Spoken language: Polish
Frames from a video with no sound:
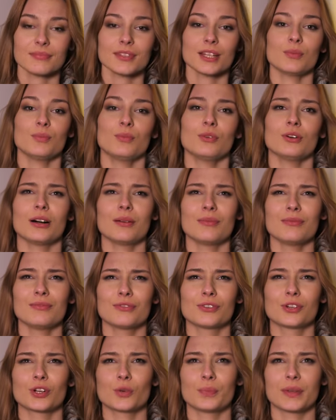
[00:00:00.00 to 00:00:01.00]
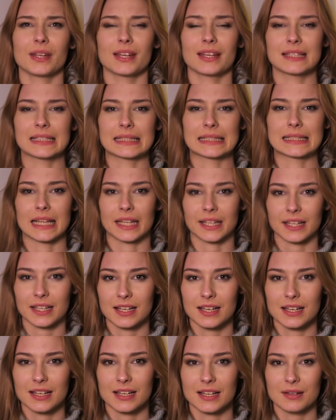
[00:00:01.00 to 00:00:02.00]
Byłam w grupie z
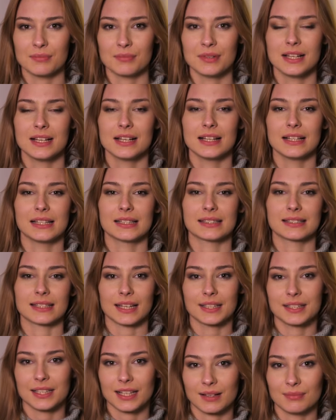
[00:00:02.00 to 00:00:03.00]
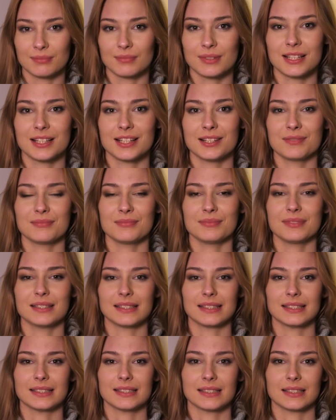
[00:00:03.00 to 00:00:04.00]
Danielem, z Adamem,
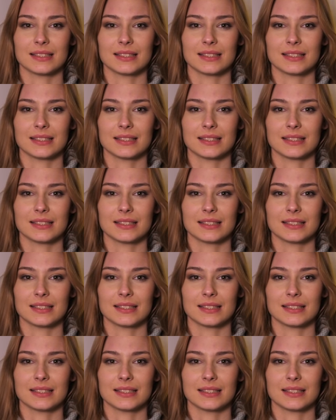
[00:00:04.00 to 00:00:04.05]
z,